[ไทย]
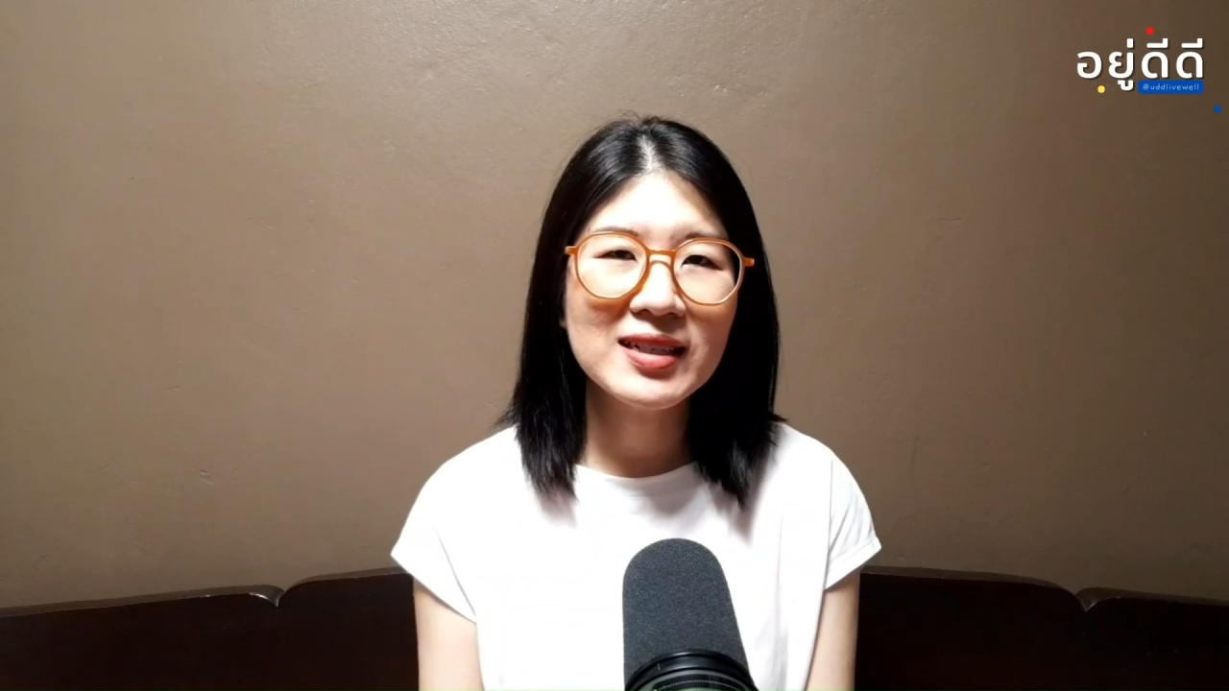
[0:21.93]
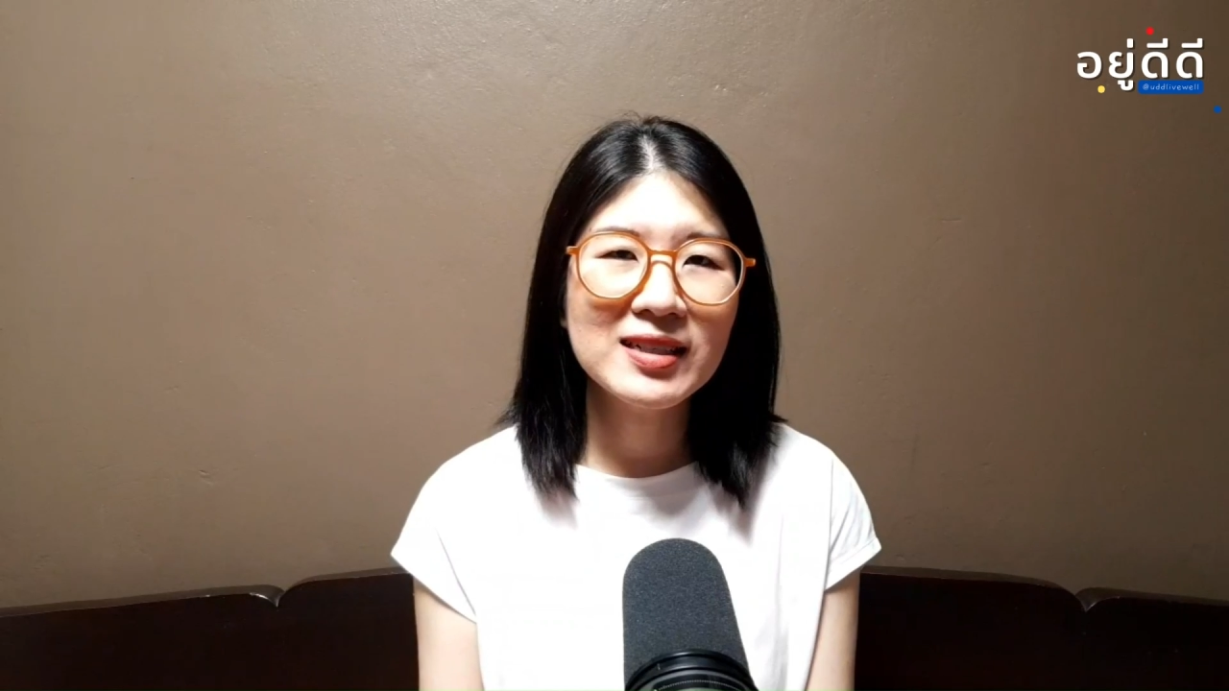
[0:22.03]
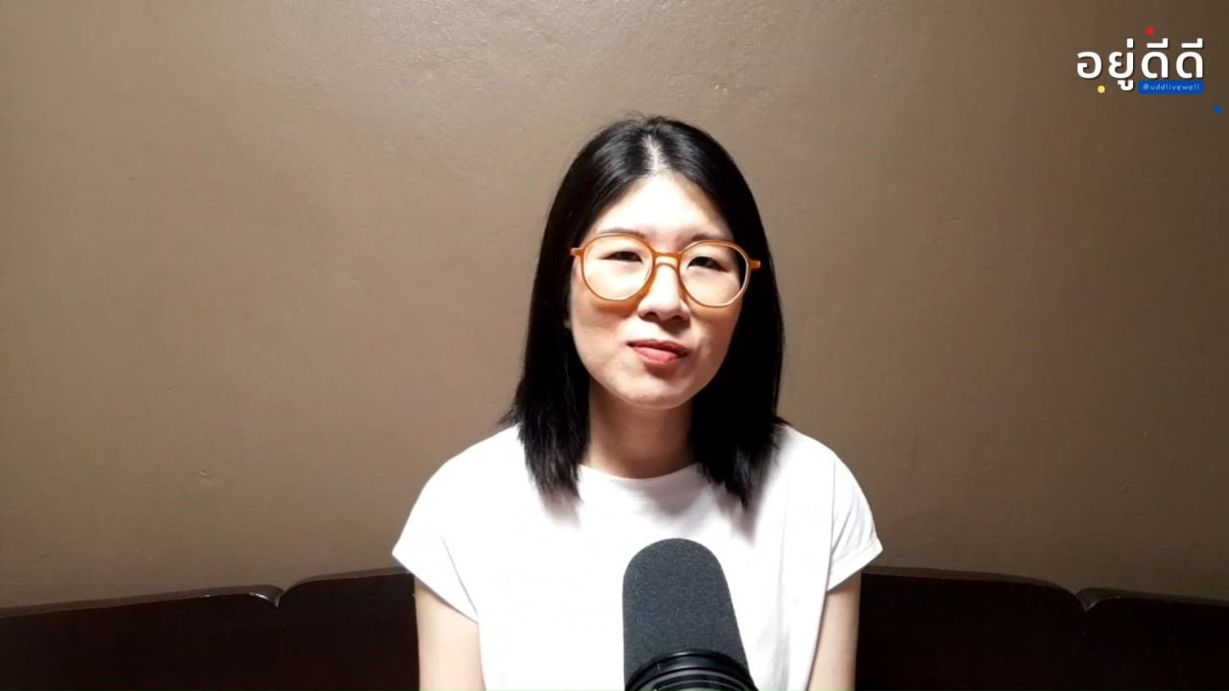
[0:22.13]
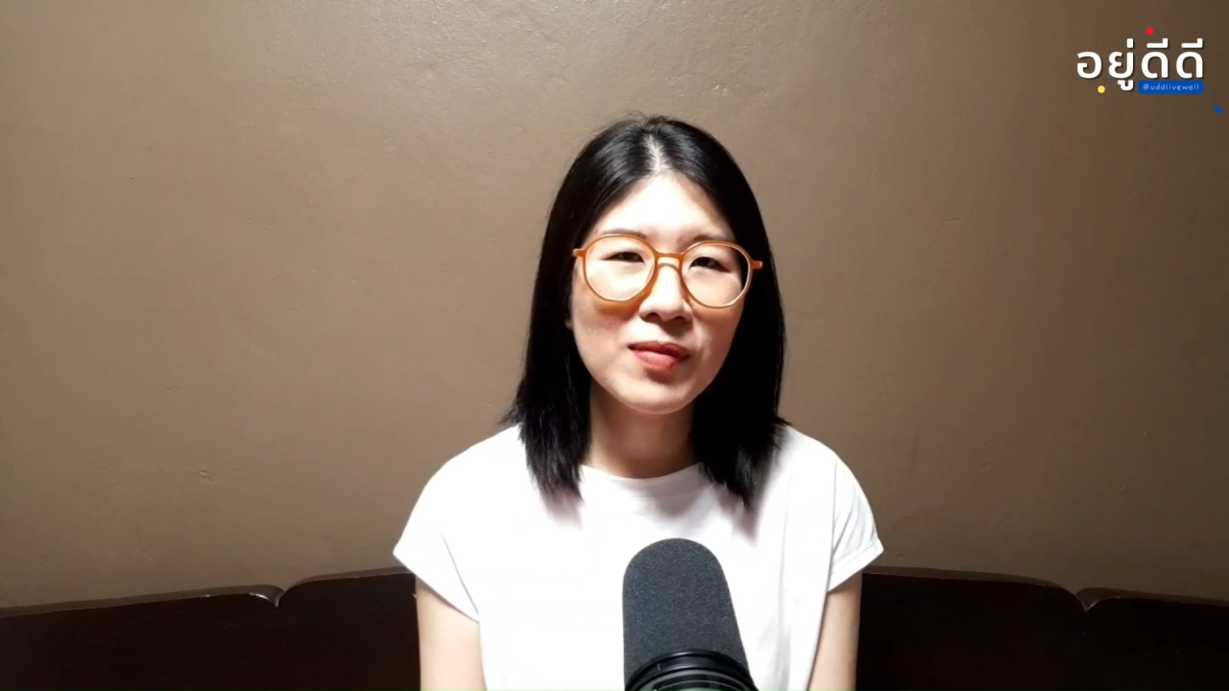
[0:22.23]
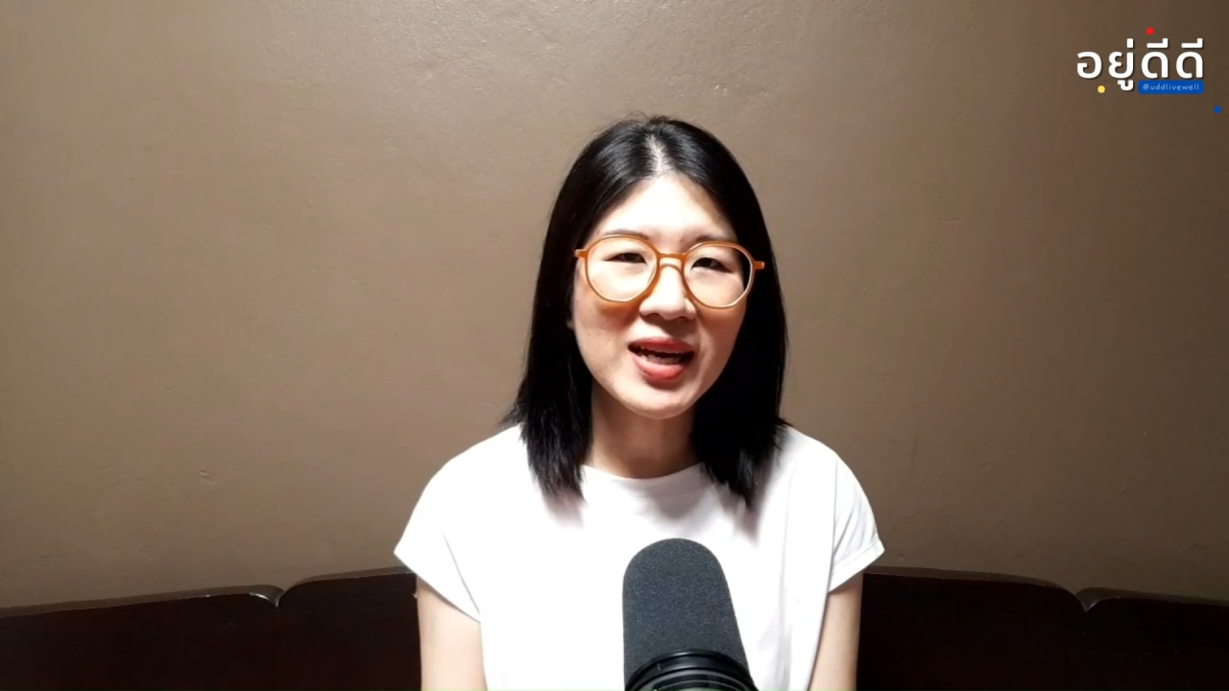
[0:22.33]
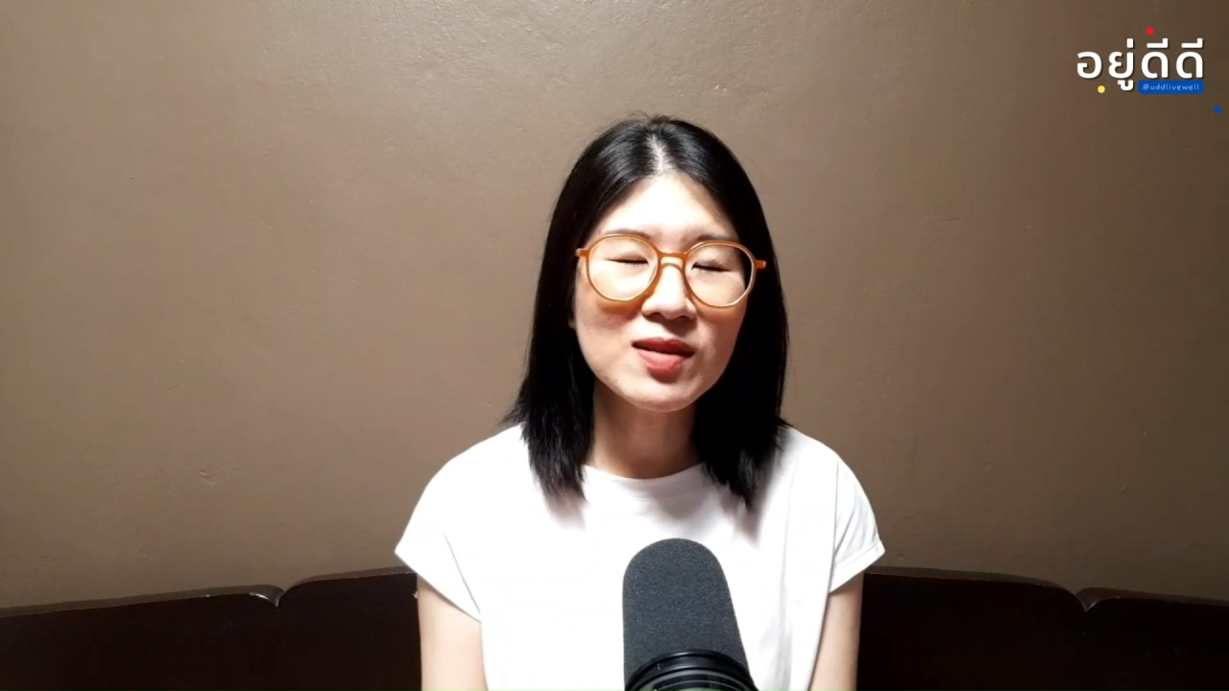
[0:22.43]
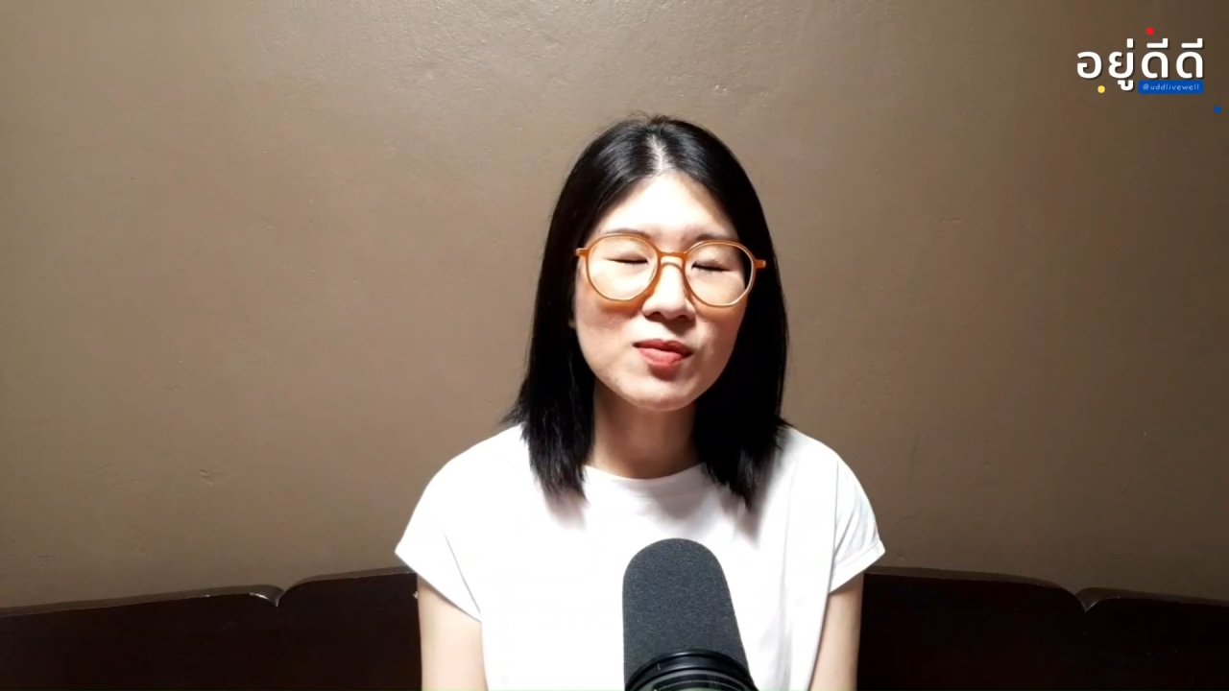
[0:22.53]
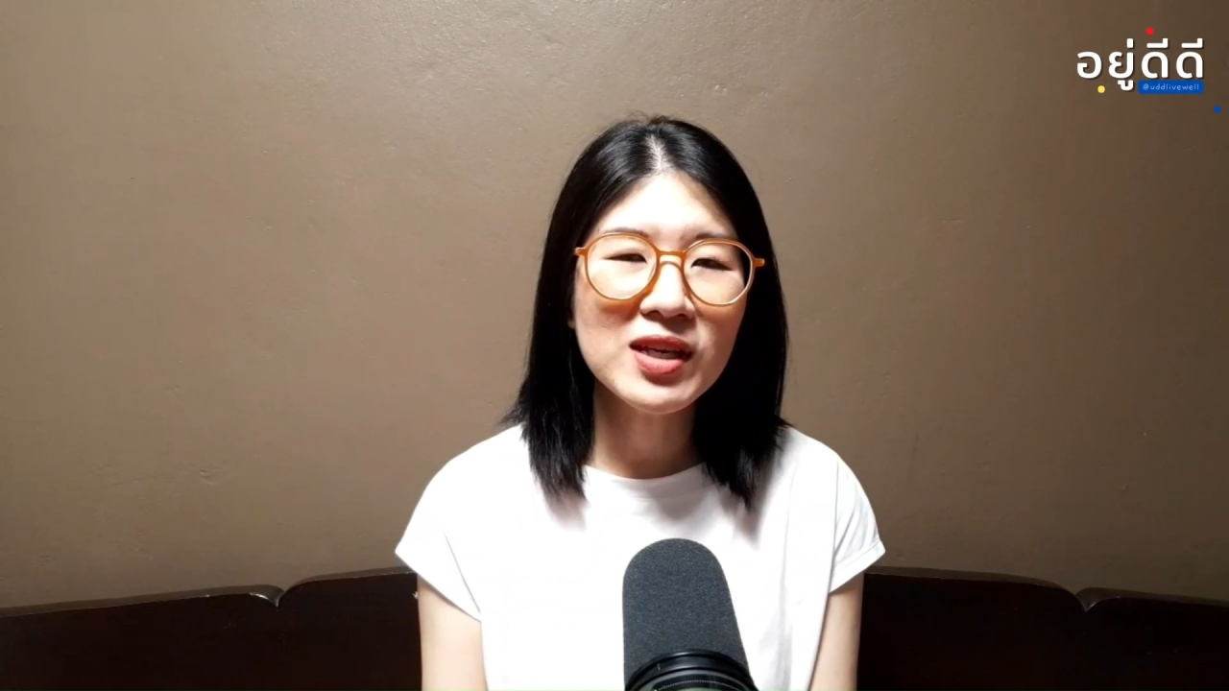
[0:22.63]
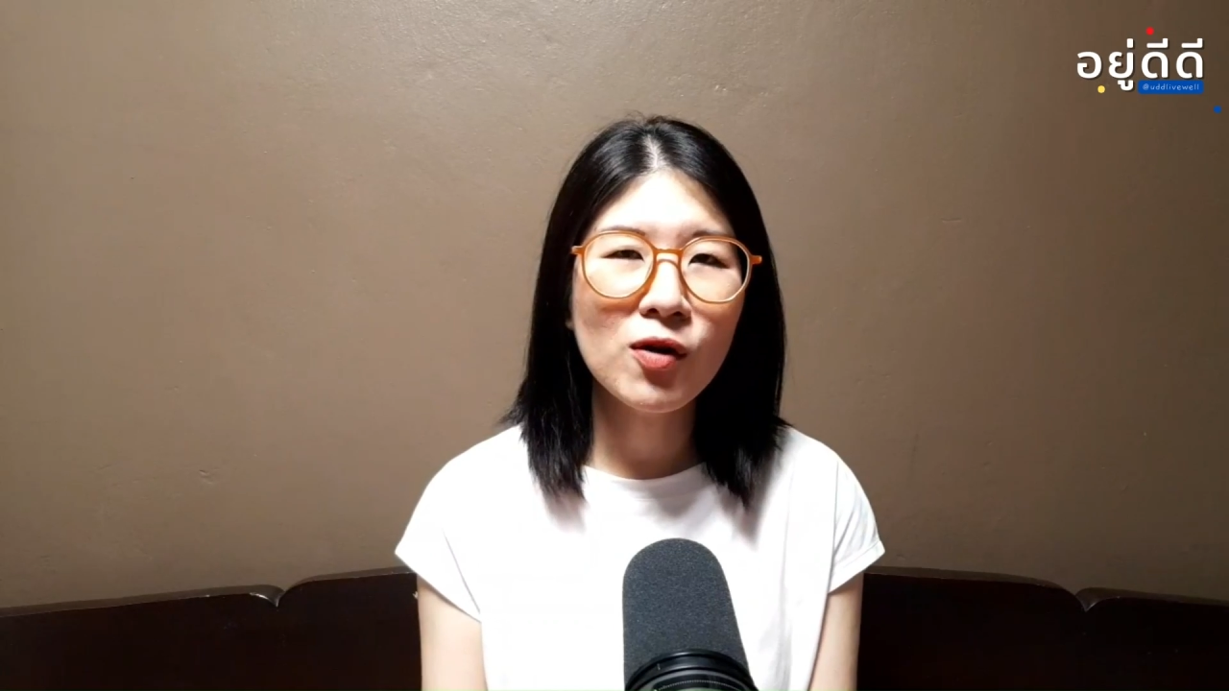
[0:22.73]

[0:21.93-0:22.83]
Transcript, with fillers: ถึงแม้จะมี